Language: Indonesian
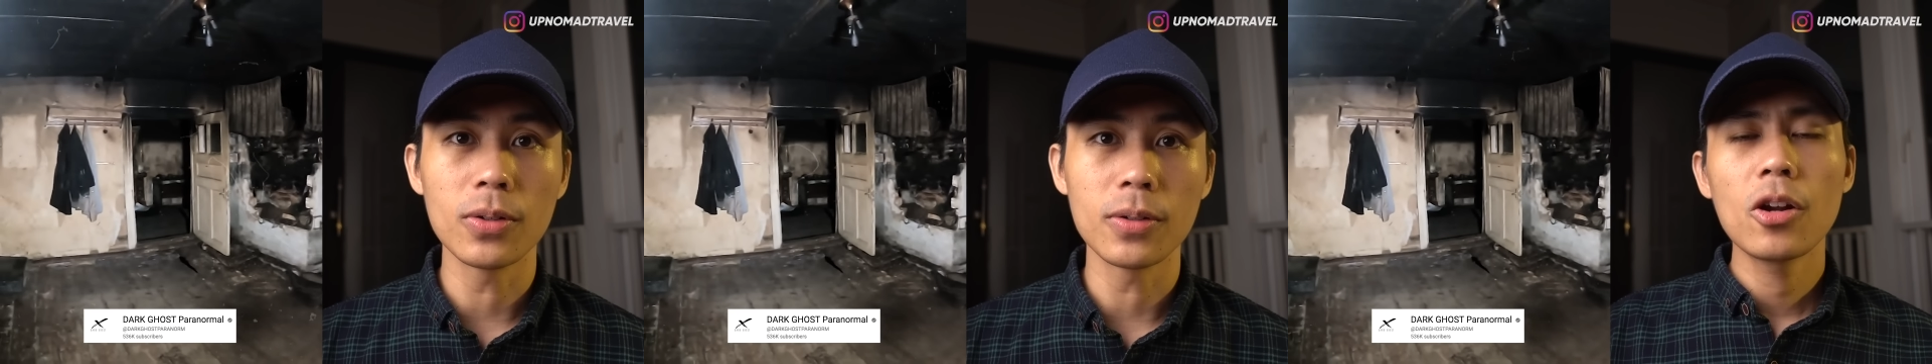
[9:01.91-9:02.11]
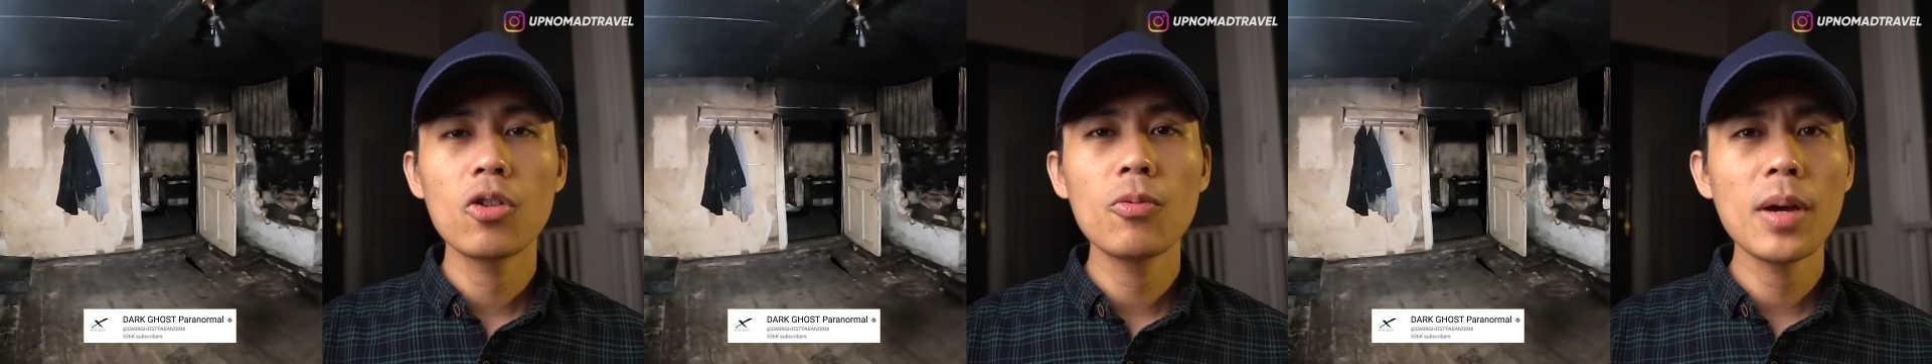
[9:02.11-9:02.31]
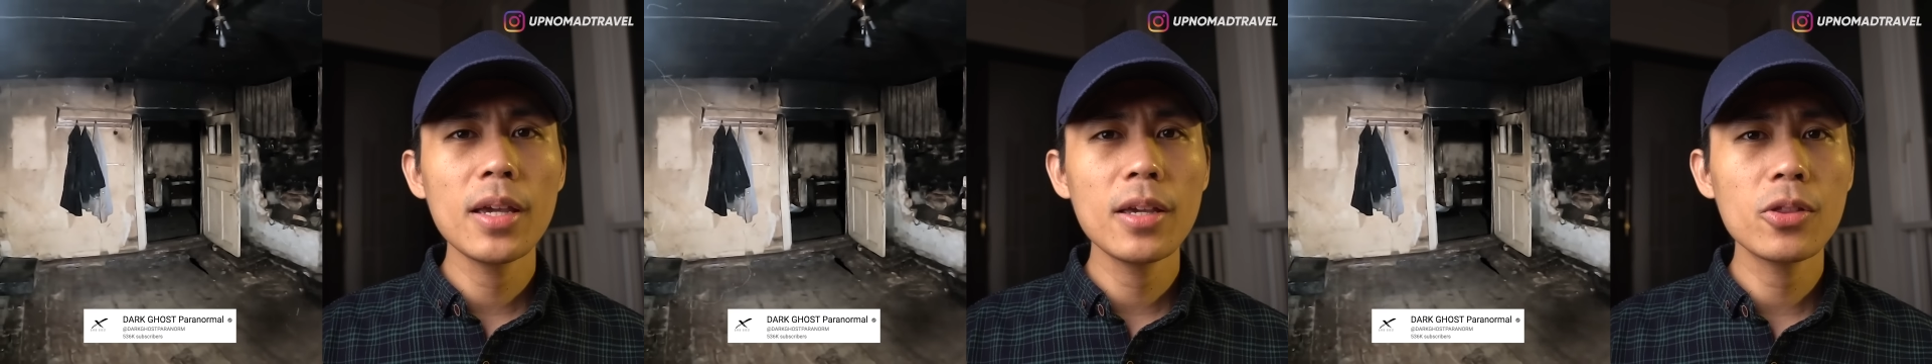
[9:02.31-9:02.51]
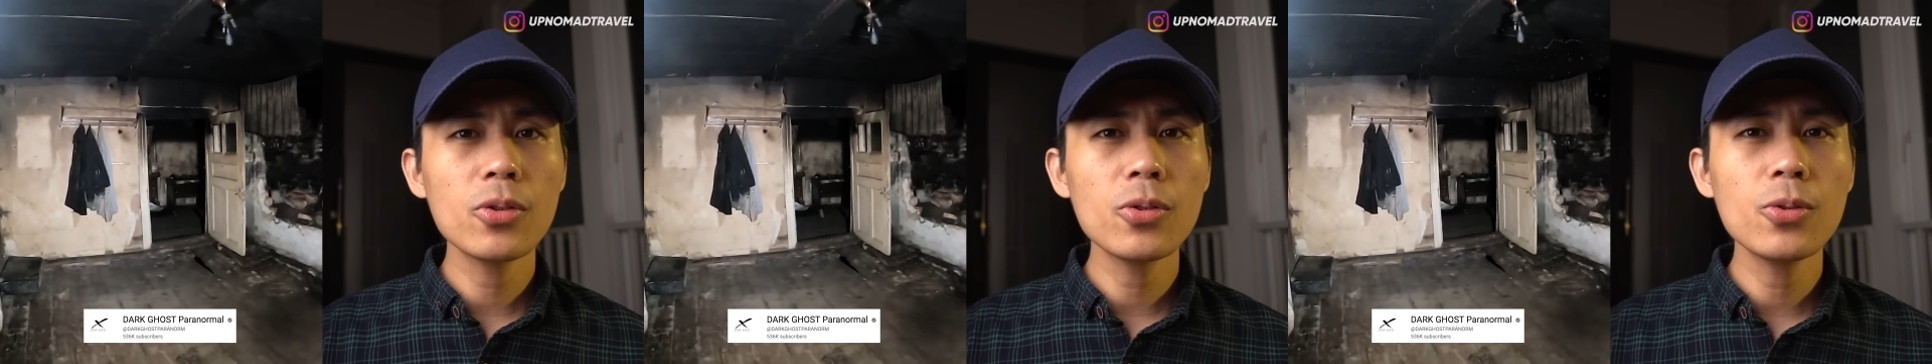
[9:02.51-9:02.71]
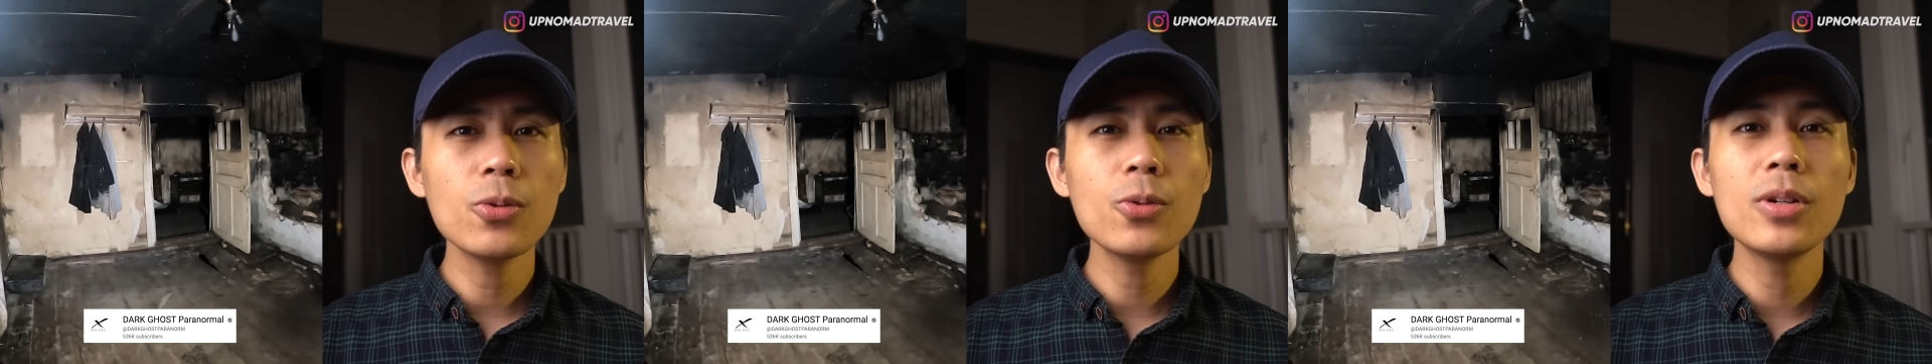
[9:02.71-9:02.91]
Rumah itu
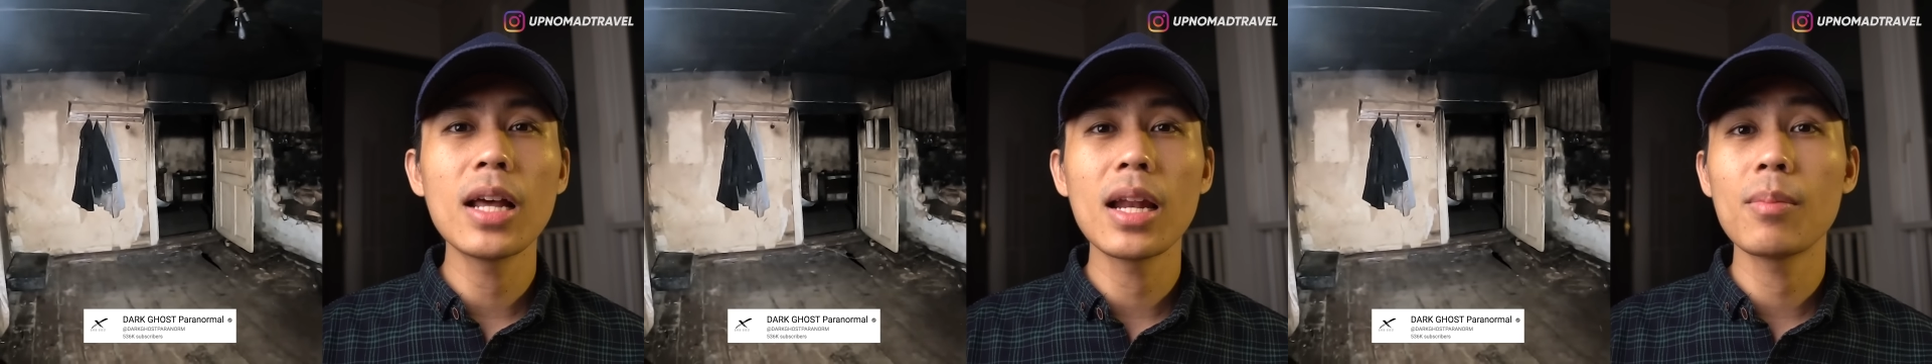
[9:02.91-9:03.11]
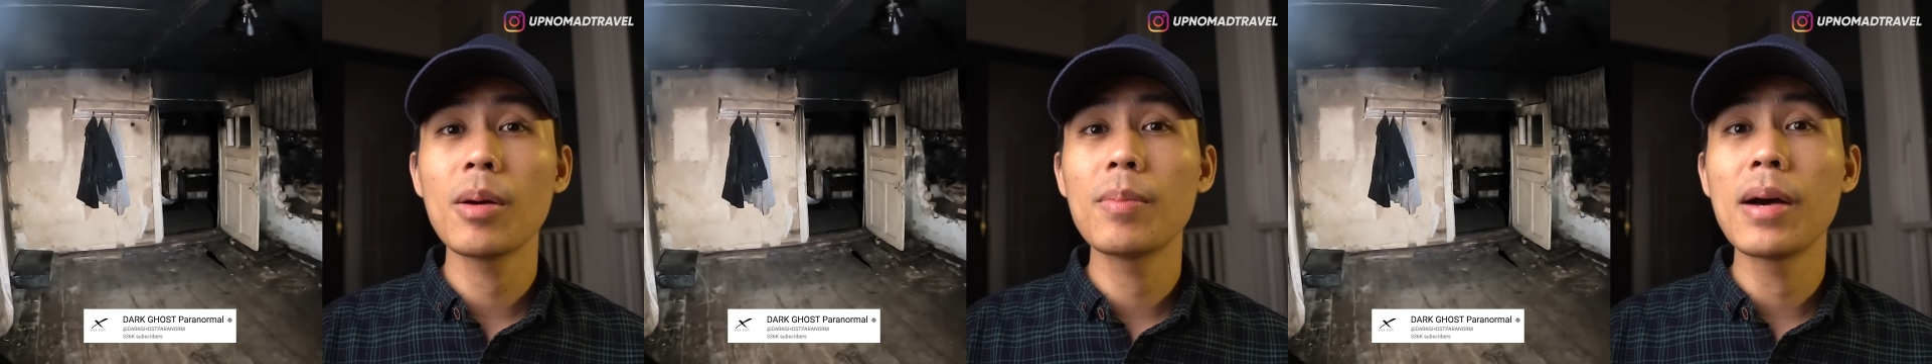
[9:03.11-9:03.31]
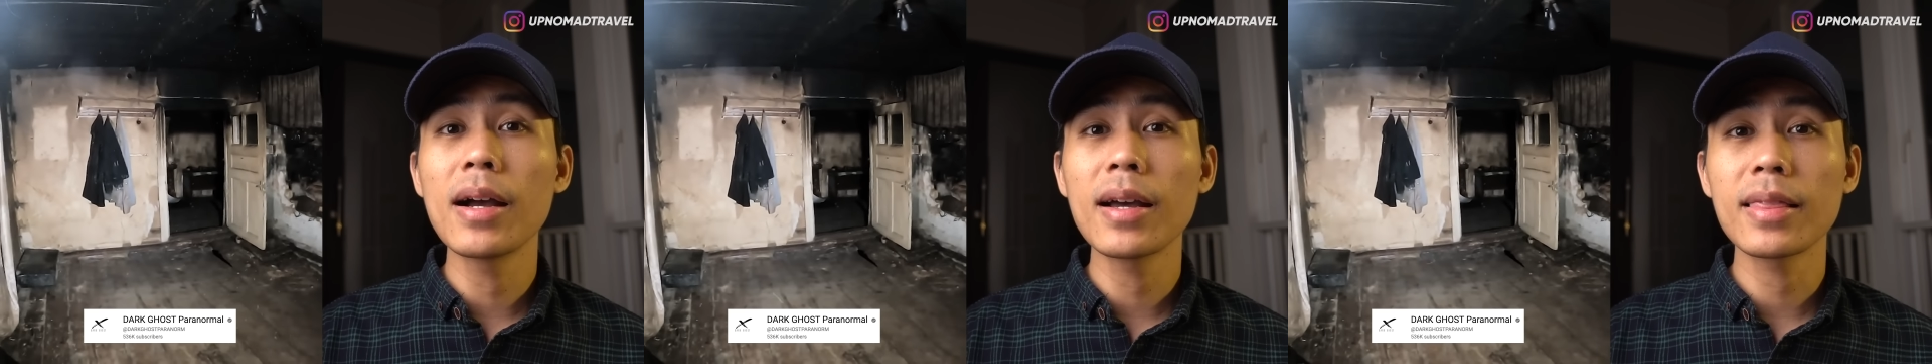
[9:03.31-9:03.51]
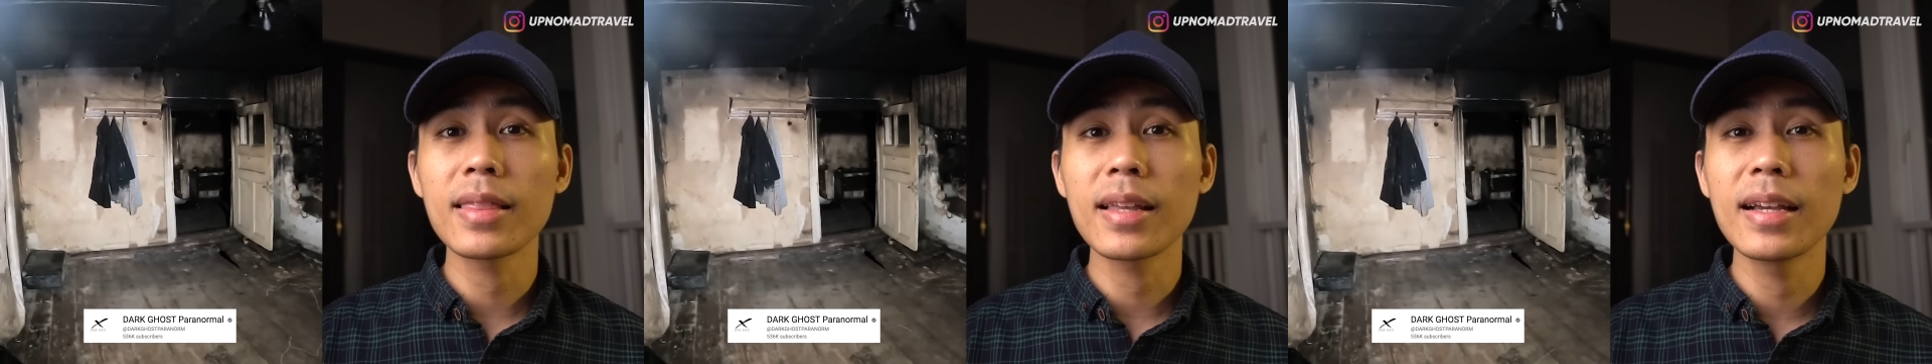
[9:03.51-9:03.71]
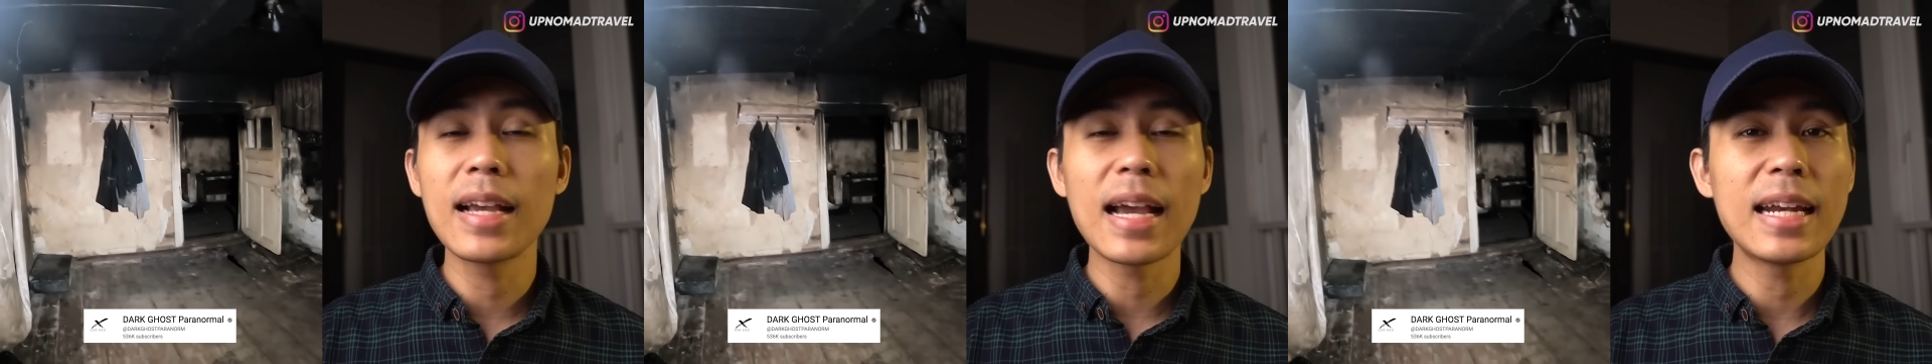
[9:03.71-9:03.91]
udah lama banget
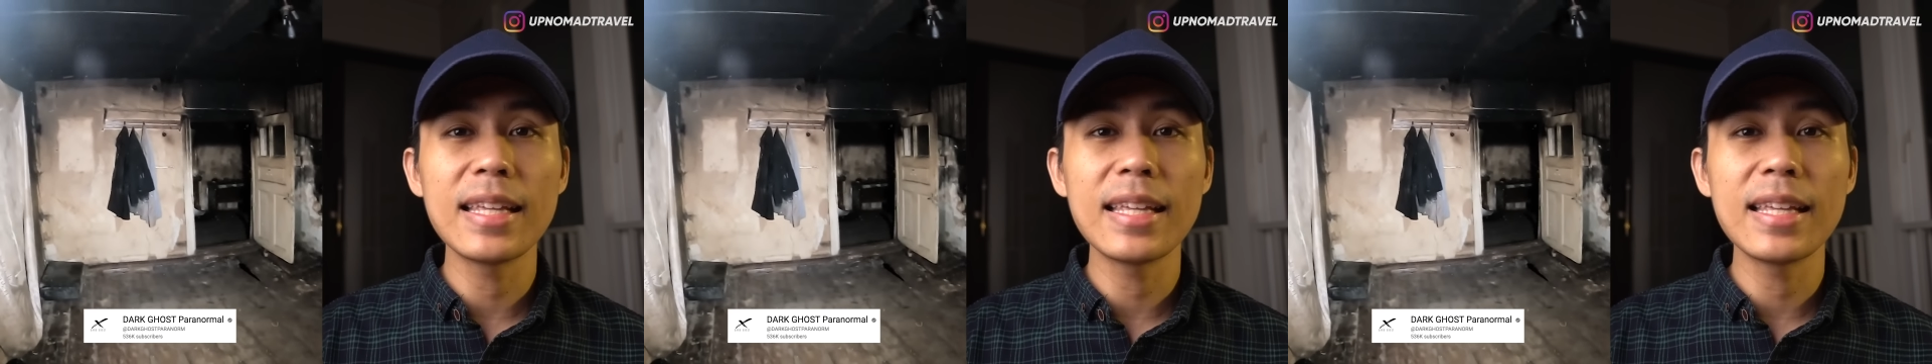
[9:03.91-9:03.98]
gak